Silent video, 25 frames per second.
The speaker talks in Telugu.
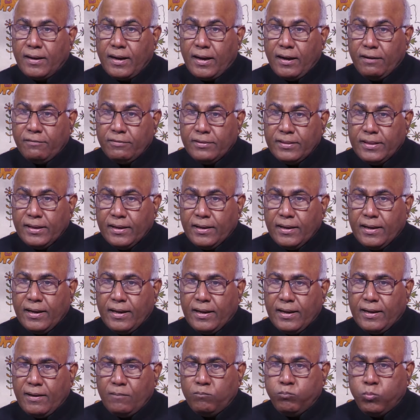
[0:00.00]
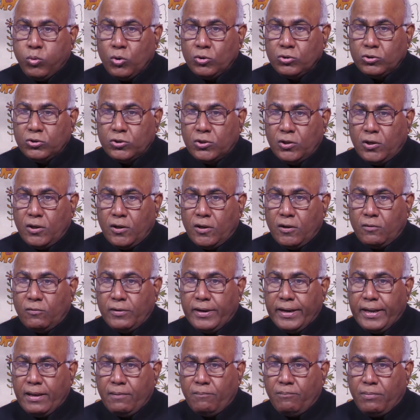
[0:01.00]
ఆ విధంగా పొత్తులో
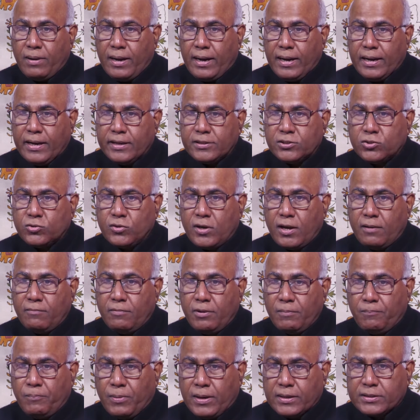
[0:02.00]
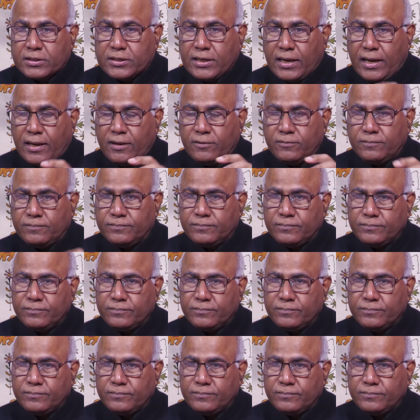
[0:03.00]
ఉండే భాగస్వామ్య పక్షాలు